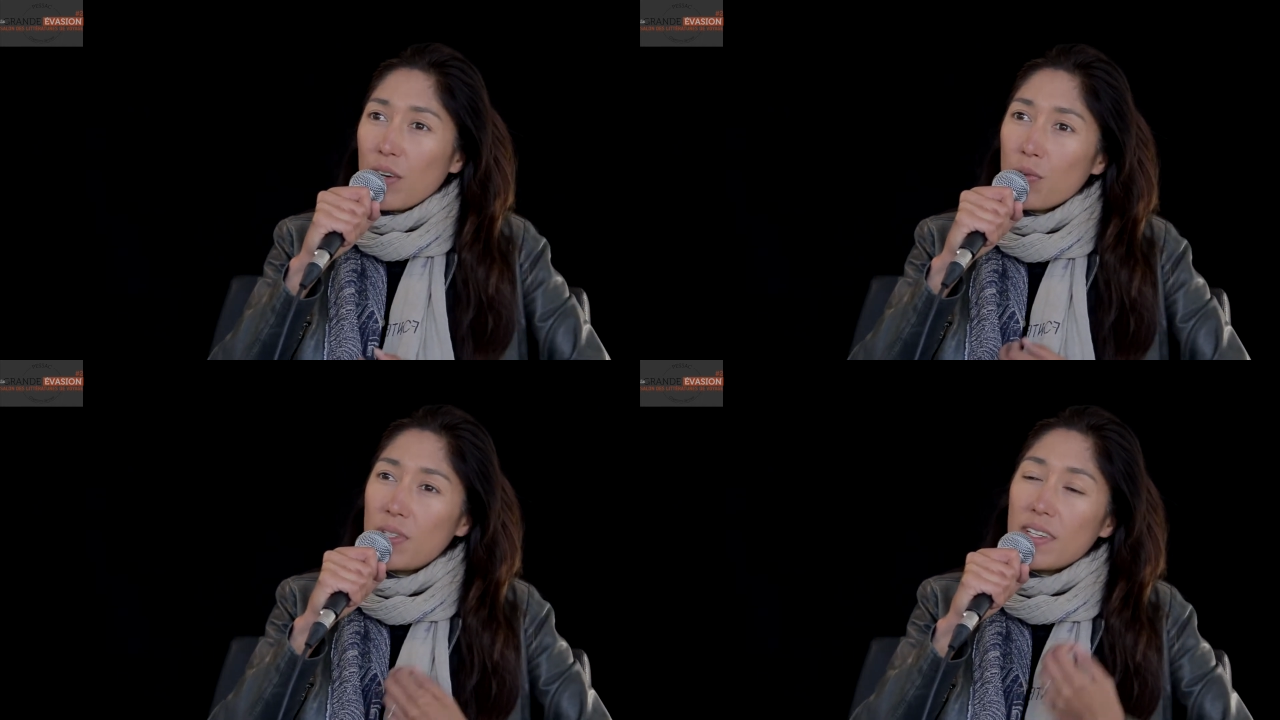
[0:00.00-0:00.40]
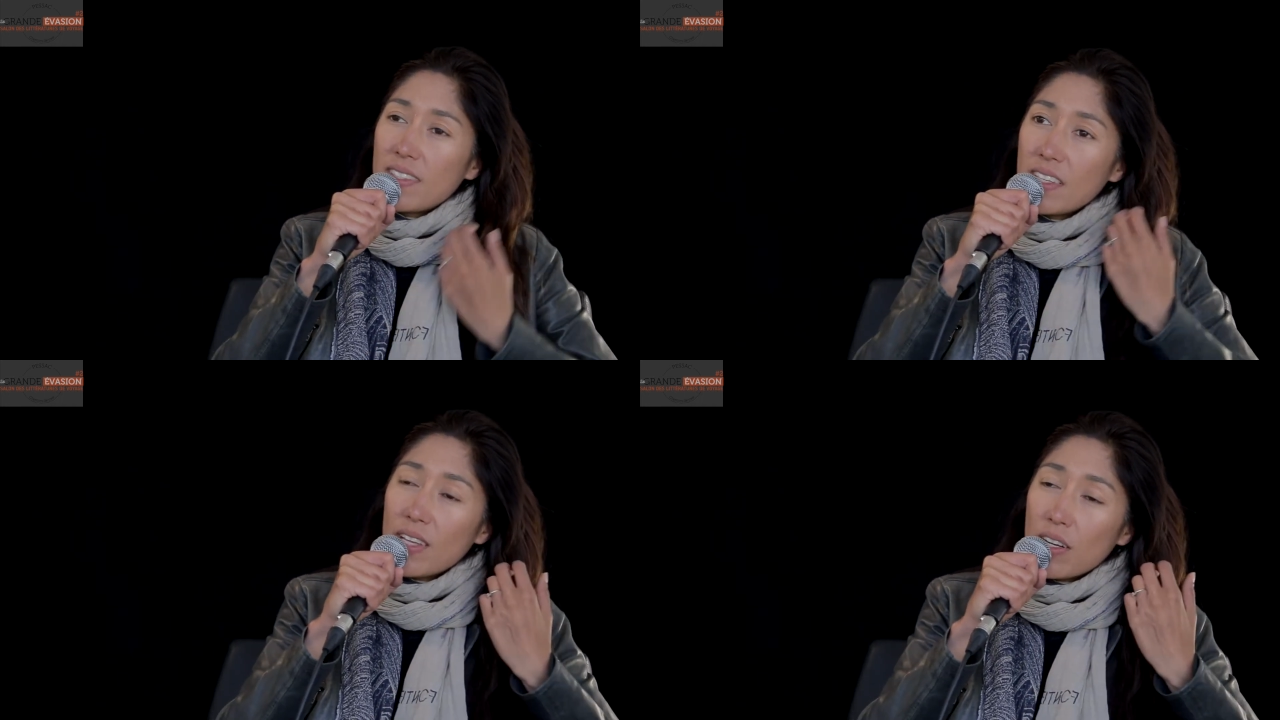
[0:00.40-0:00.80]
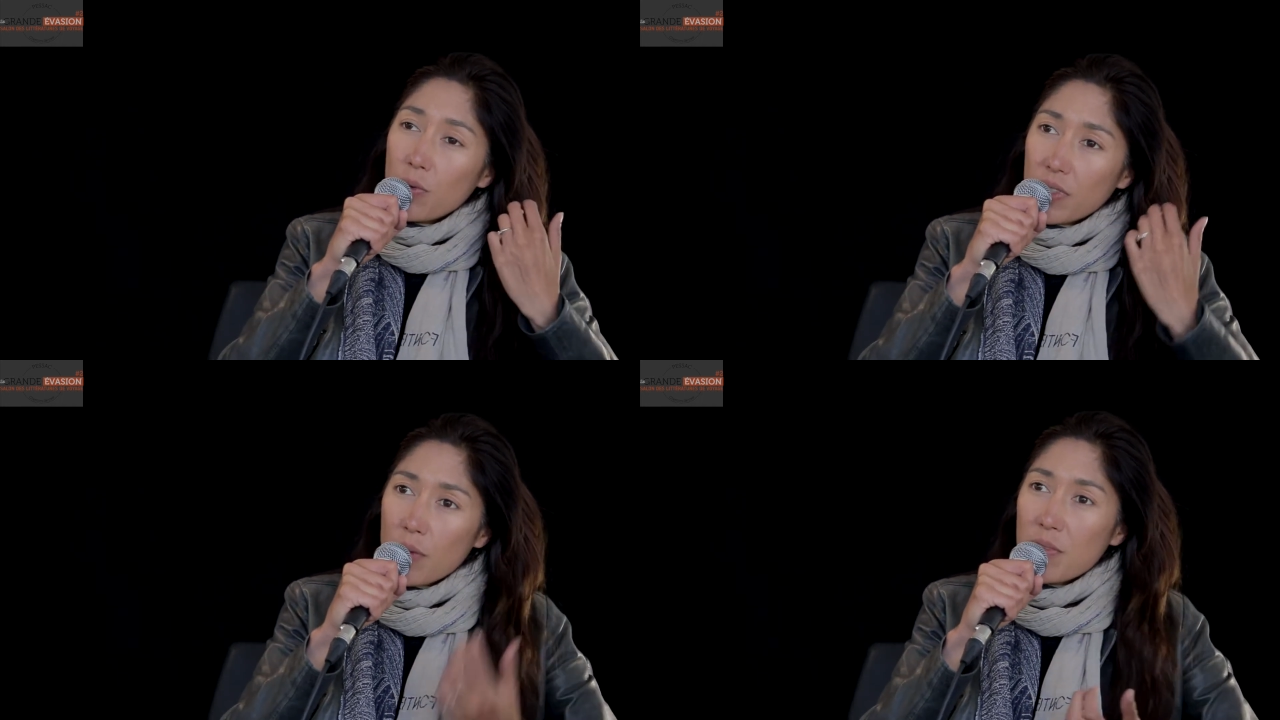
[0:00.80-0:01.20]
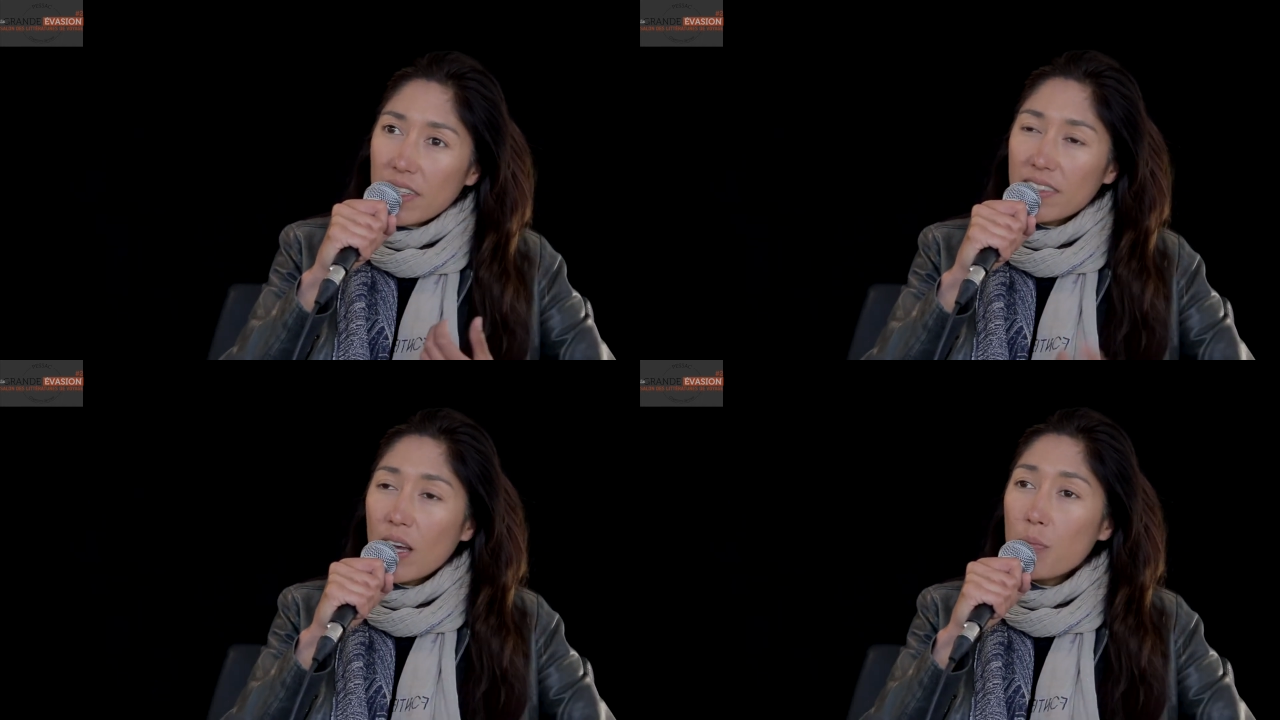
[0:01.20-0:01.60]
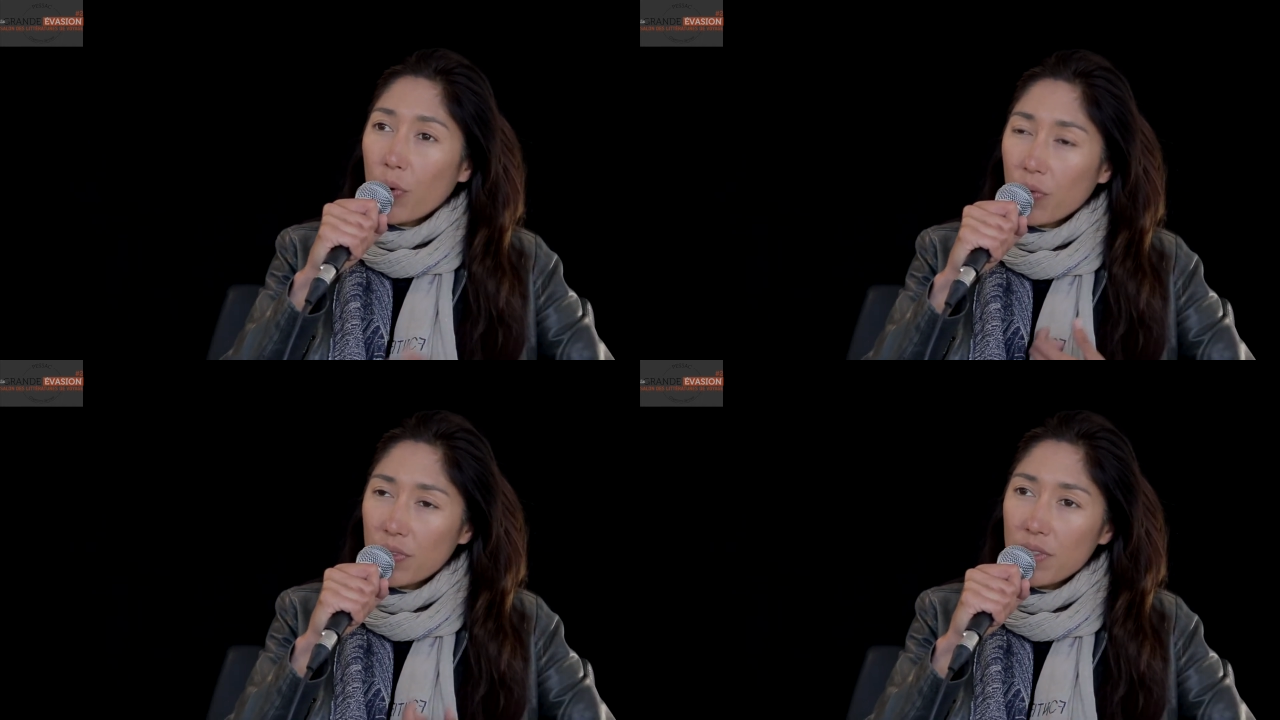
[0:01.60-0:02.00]
où je décide d'aller au Kamchatka
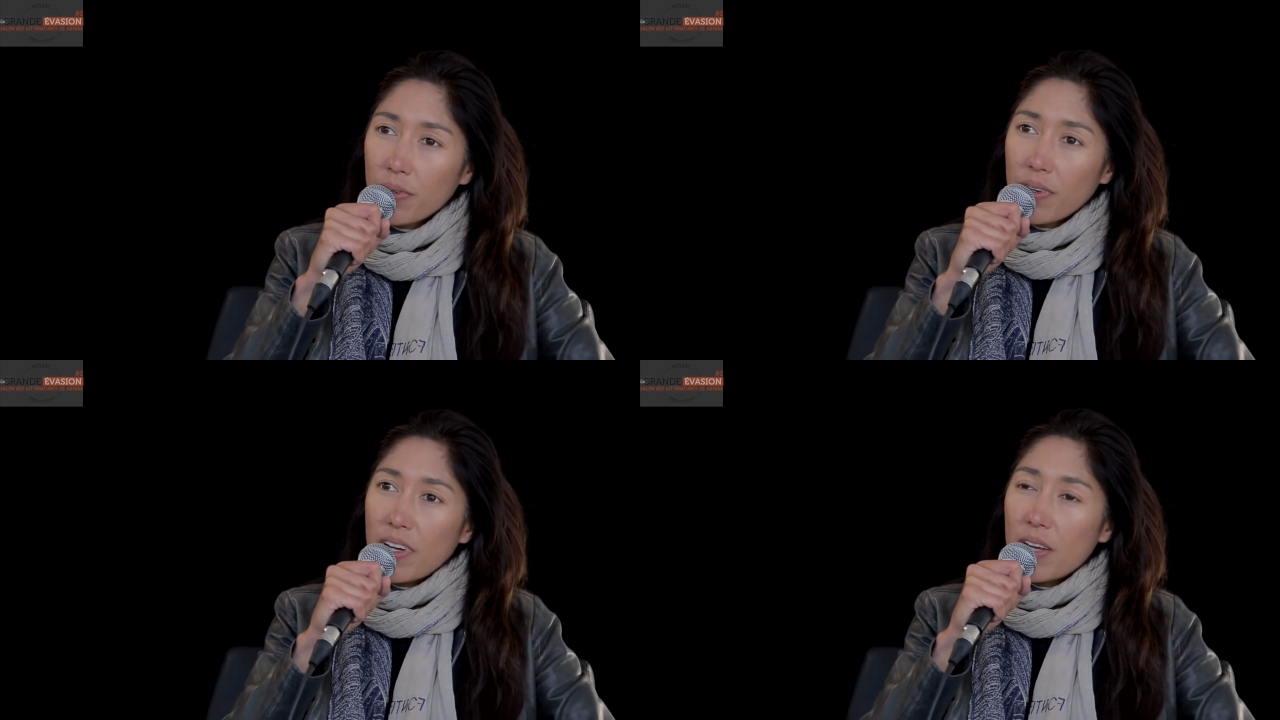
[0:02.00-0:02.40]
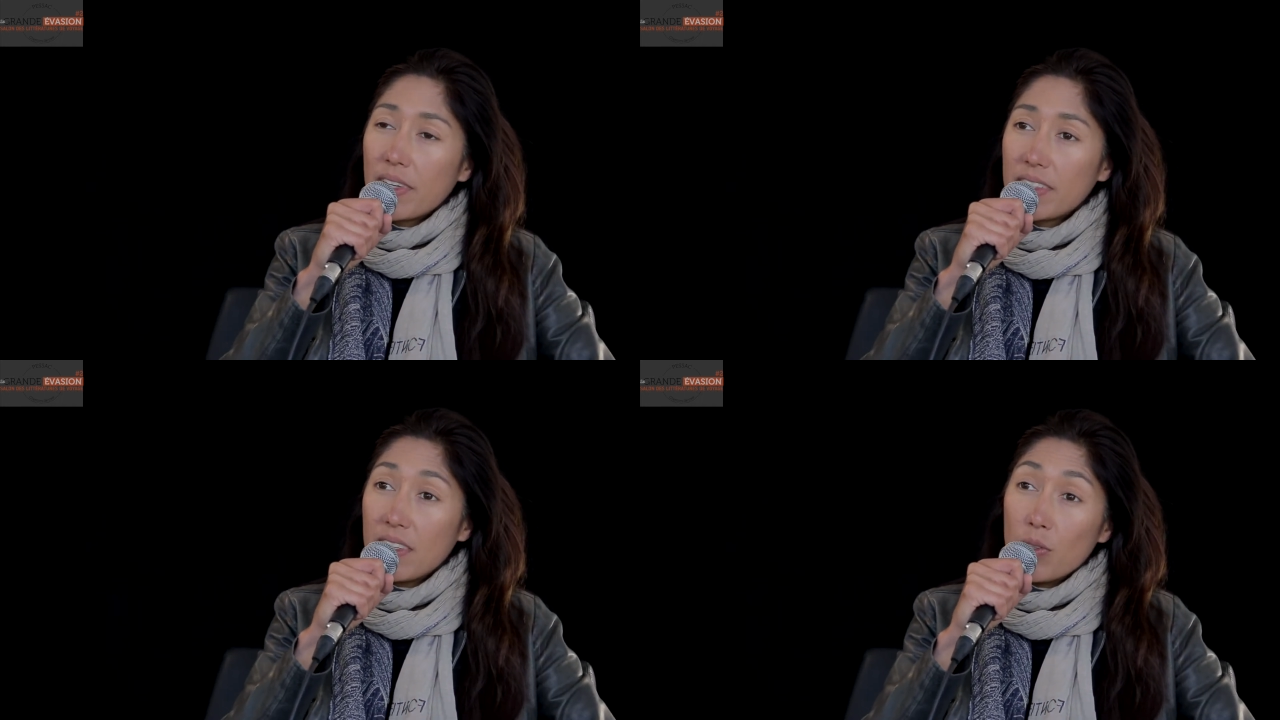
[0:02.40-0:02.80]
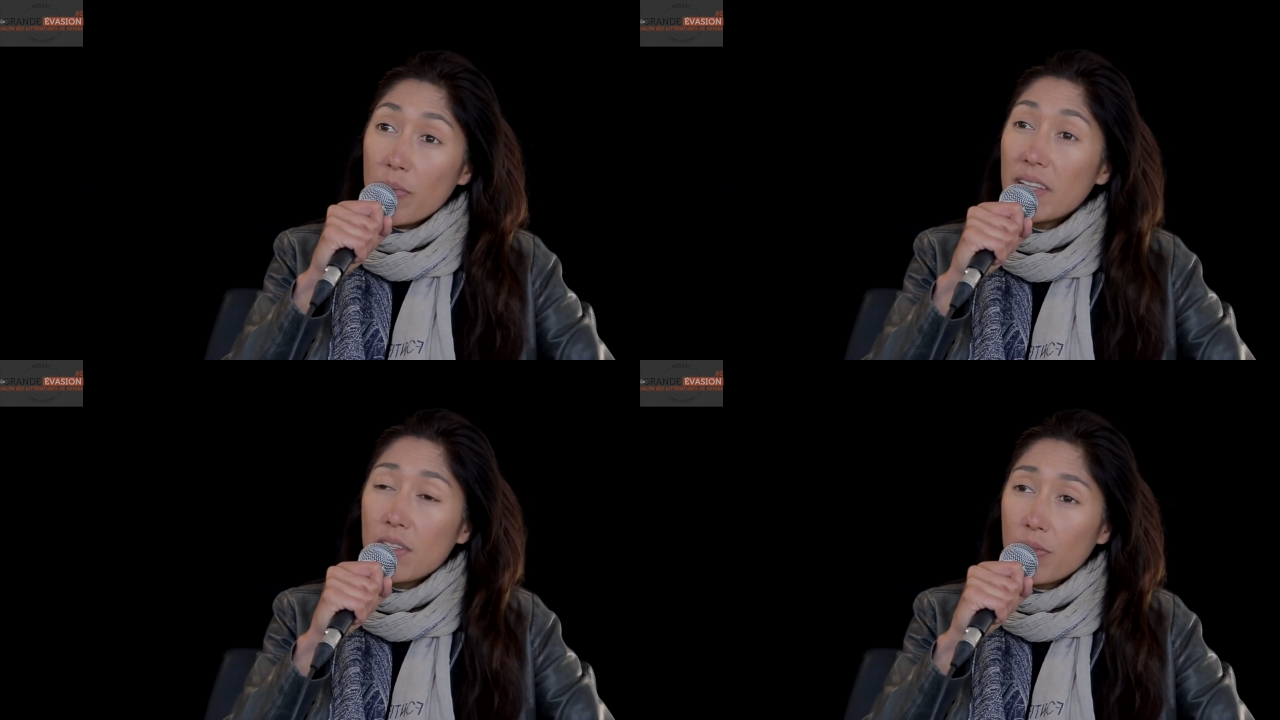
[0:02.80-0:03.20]
pour vivre avec des nomades